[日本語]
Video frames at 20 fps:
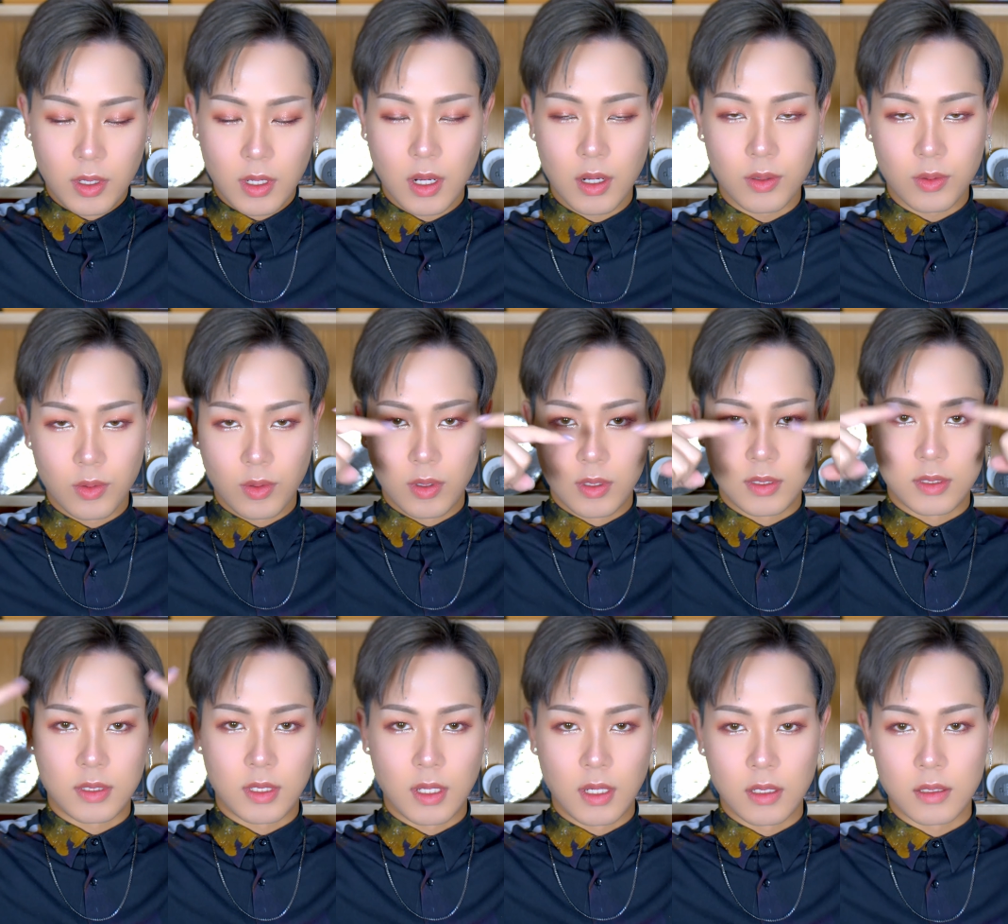う角度
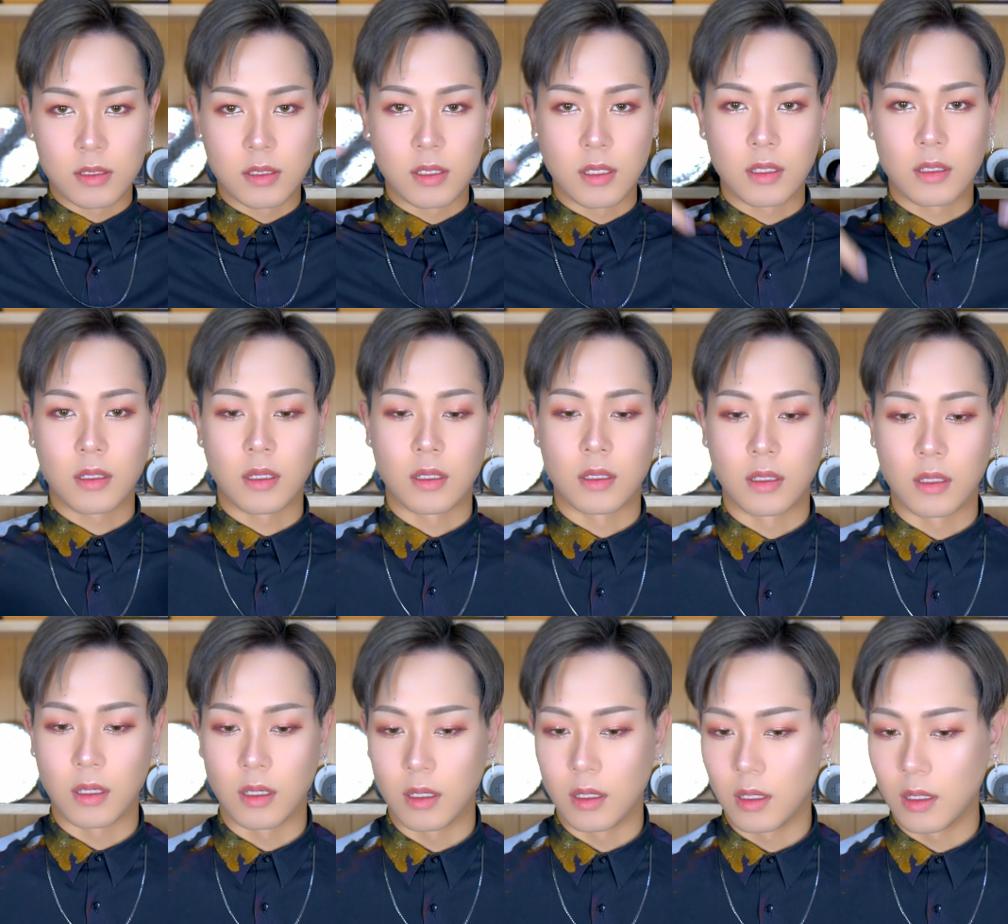がつきがちだったん
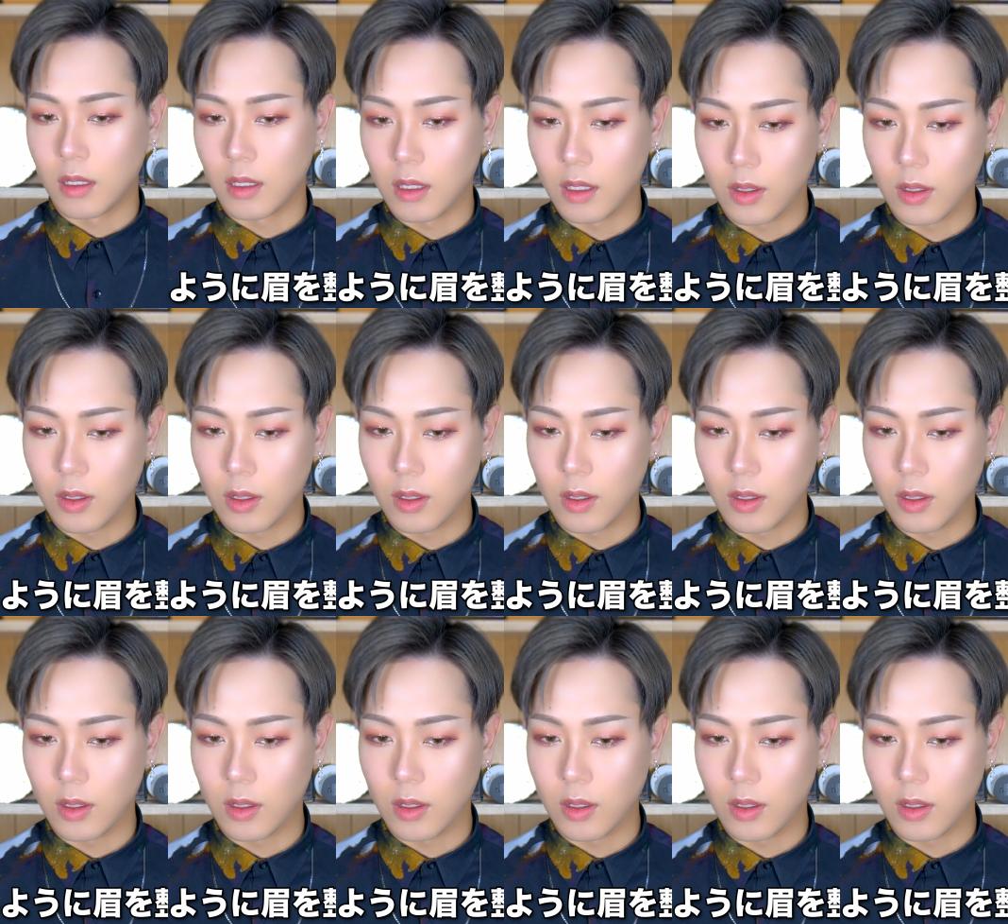で、